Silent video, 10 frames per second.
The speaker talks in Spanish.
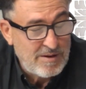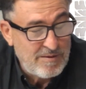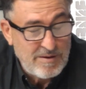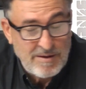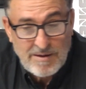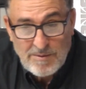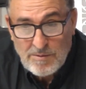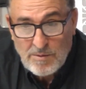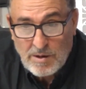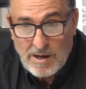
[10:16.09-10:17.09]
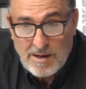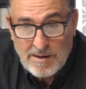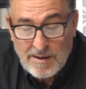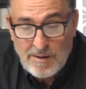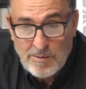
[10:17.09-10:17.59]
que fue un
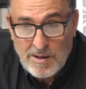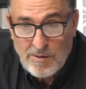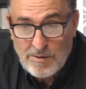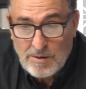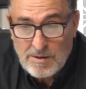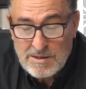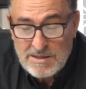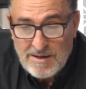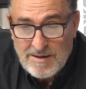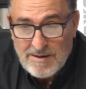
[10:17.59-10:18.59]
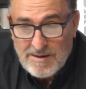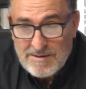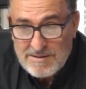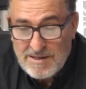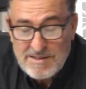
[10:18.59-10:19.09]
crack en el Oviedo. Entonces,
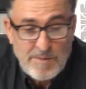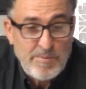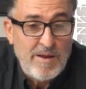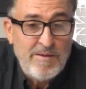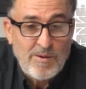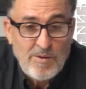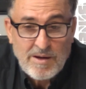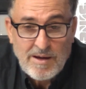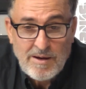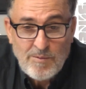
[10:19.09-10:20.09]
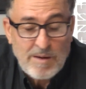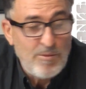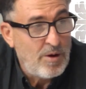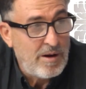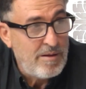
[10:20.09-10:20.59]
sí, siempre le digo que nunca
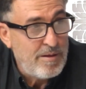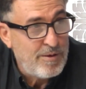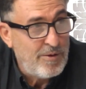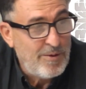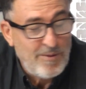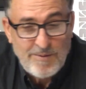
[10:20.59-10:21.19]
me lo agradeció, ¿no?